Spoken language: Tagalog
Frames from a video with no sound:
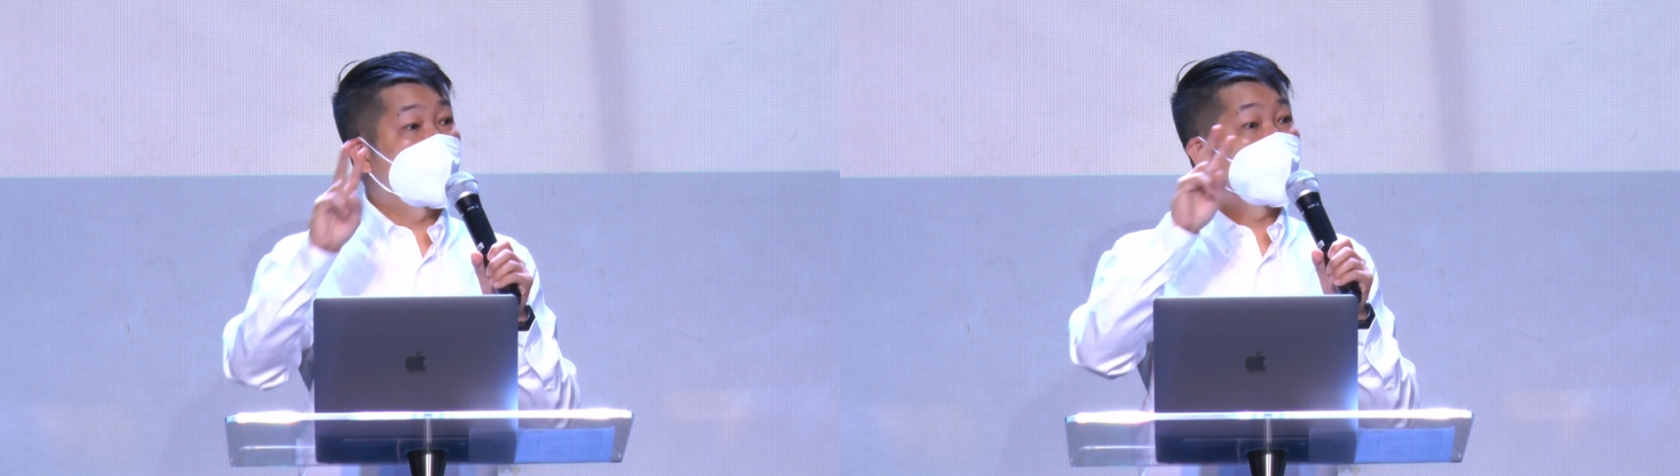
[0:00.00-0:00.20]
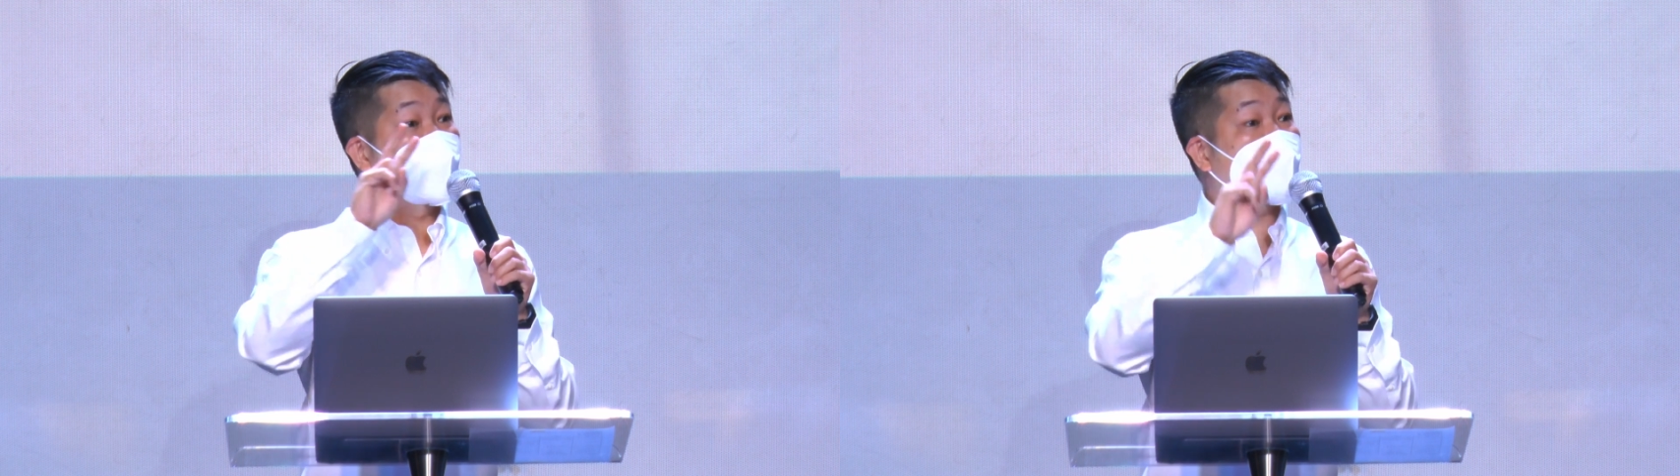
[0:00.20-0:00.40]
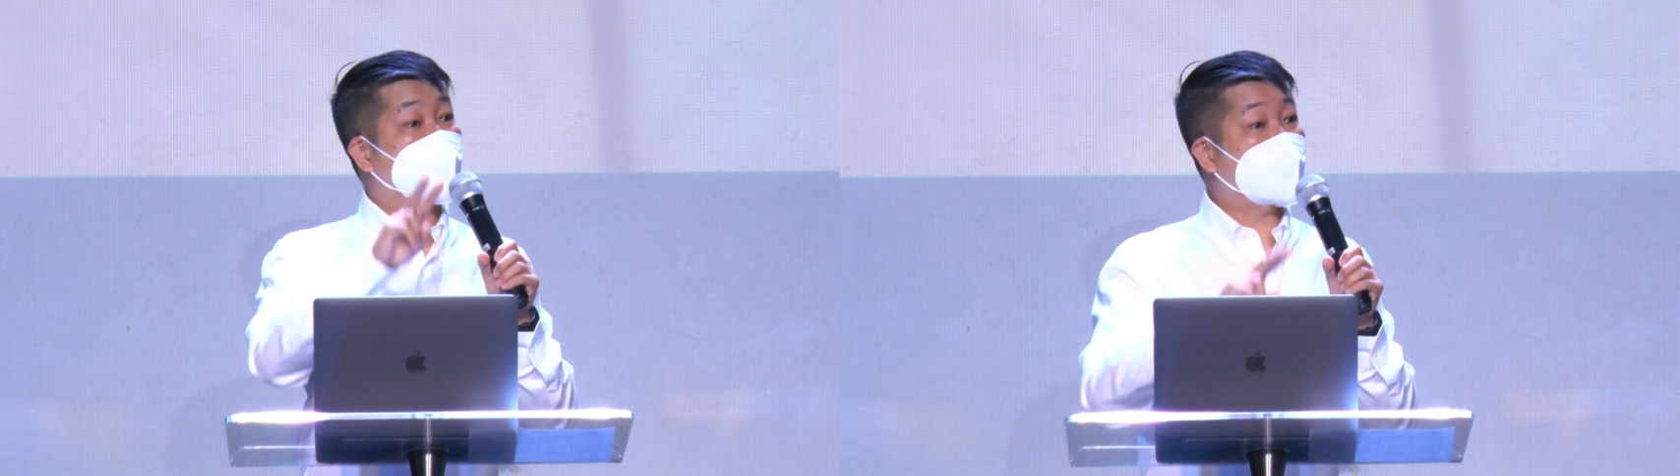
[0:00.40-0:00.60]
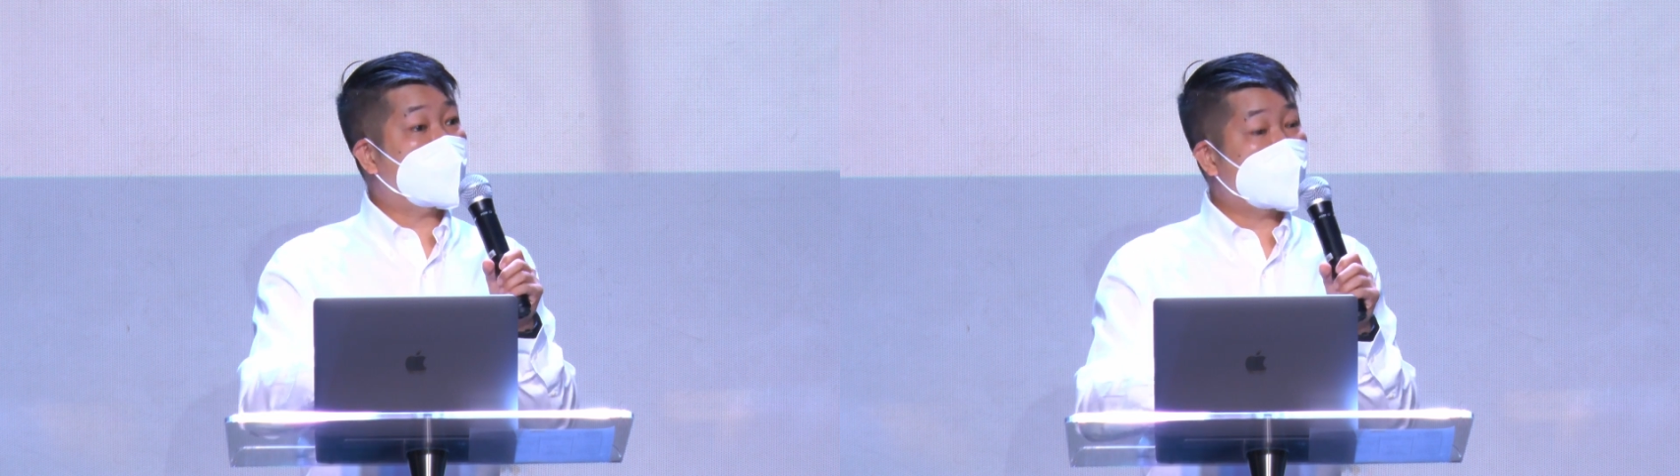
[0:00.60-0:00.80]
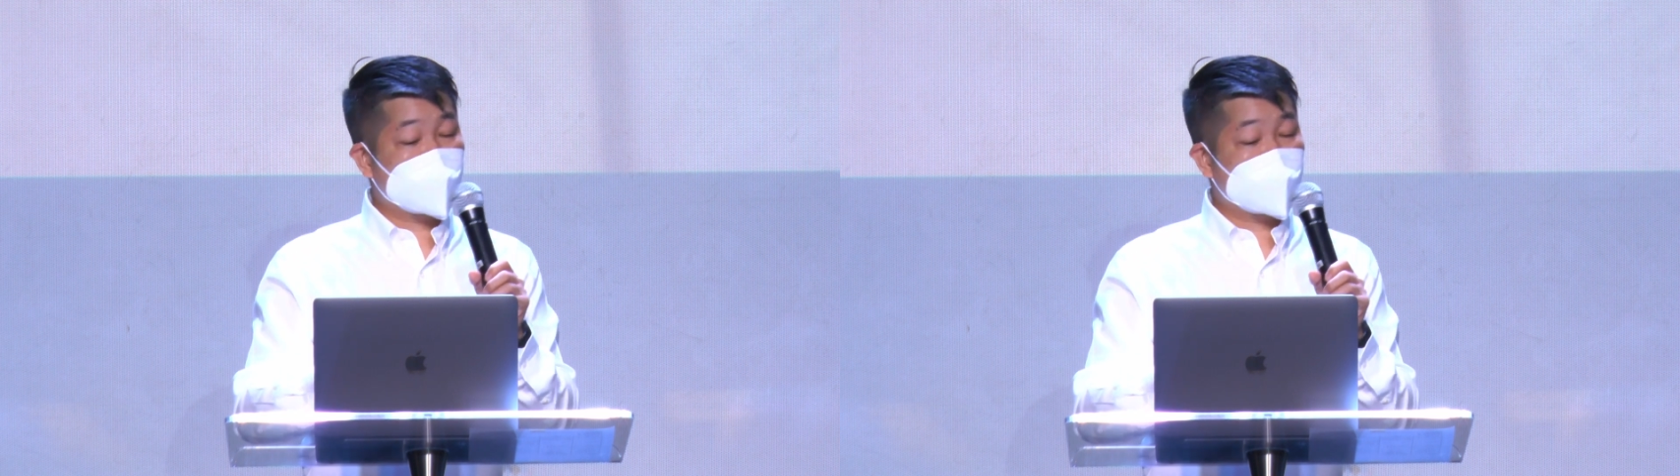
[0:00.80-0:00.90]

manatili